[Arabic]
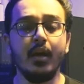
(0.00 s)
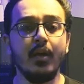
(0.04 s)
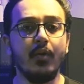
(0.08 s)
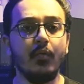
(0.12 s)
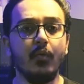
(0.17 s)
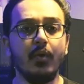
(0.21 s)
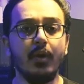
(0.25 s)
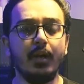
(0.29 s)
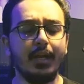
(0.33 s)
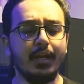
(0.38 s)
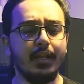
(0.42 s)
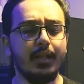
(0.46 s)

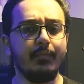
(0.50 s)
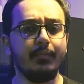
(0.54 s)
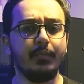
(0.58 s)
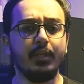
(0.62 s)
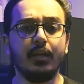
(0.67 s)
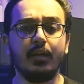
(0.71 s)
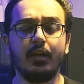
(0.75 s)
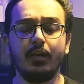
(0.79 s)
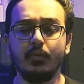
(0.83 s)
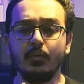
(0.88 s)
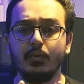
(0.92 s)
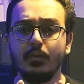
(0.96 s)
والكلام ده
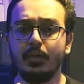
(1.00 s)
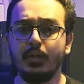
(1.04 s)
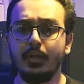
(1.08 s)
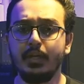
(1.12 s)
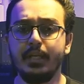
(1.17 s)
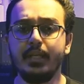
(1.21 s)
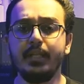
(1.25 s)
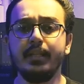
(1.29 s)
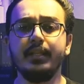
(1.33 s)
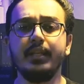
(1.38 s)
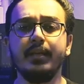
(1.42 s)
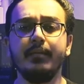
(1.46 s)
كان واضح
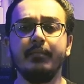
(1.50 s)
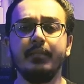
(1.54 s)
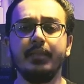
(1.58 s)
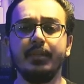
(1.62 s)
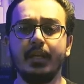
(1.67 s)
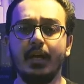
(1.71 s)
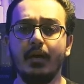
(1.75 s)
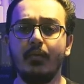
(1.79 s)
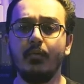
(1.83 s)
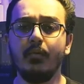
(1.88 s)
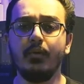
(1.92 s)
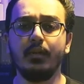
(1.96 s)
جدا من
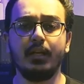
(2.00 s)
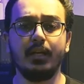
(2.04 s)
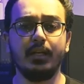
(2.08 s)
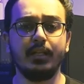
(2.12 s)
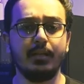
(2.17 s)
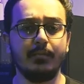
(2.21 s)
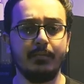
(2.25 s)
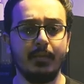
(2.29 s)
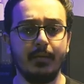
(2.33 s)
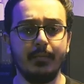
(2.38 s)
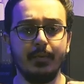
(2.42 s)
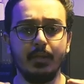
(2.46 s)
اول
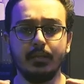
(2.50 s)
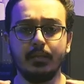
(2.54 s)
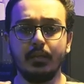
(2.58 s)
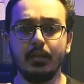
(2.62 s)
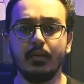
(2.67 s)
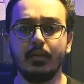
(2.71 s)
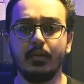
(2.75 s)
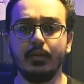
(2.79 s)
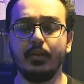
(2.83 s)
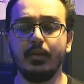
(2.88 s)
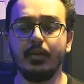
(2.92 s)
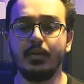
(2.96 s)
انا ما عملت
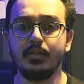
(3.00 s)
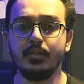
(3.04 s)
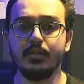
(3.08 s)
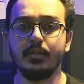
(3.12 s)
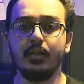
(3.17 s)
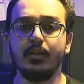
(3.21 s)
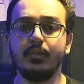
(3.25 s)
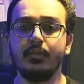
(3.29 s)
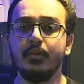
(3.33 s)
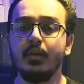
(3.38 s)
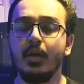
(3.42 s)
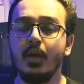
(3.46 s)
القناه
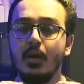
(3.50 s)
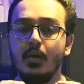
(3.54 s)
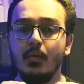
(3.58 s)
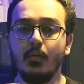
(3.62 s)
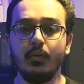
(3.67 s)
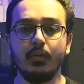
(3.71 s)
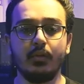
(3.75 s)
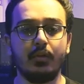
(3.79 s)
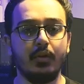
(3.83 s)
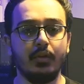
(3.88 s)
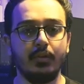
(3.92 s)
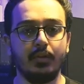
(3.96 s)
اصلا
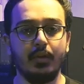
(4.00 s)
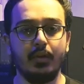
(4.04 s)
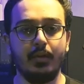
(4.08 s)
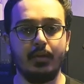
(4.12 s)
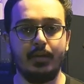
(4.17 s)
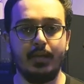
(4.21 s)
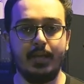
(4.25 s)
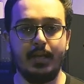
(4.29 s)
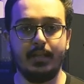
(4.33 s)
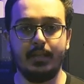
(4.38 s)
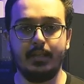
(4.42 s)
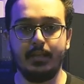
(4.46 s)
والقناه
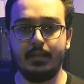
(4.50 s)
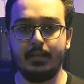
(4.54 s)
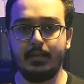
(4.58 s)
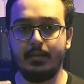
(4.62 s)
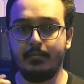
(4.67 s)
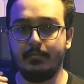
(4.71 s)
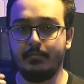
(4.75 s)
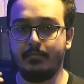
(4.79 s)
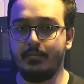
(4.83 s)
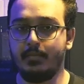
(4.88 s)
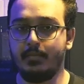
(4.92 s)
يعني